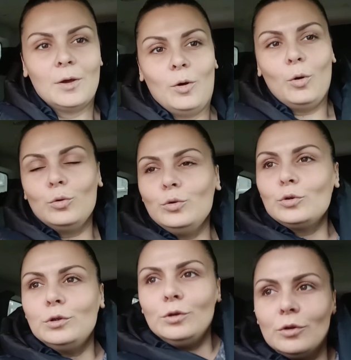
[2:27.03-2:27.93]
O
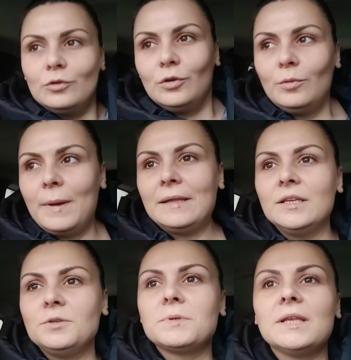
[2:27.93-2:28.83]
uyukluyordu.
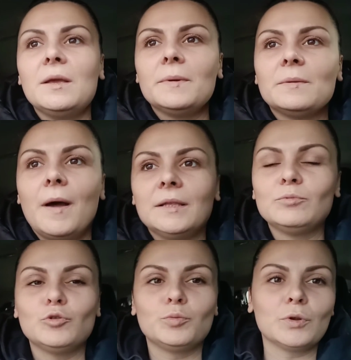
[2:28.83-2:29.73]
Ben de hiçbir şey demedim.
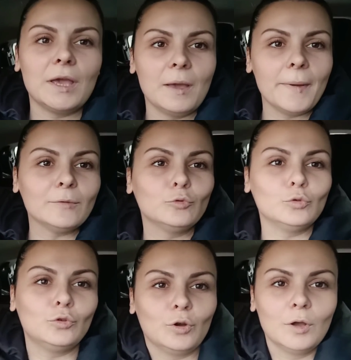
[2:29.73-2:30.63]
Aldım süpürgeyi hemen
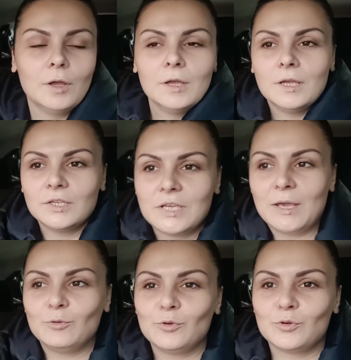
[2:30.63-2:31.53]
duydu.
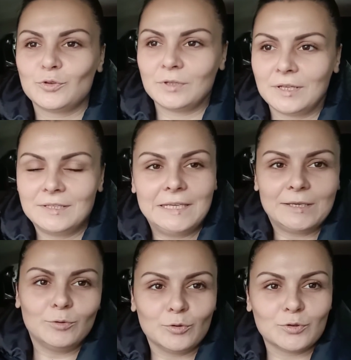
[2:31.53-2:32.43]
Şey uykusunda,
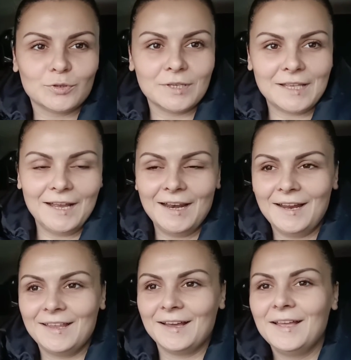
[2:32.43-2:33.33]
tilki uykusunda
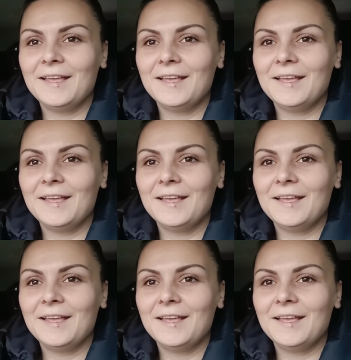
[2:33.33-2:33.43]
derler.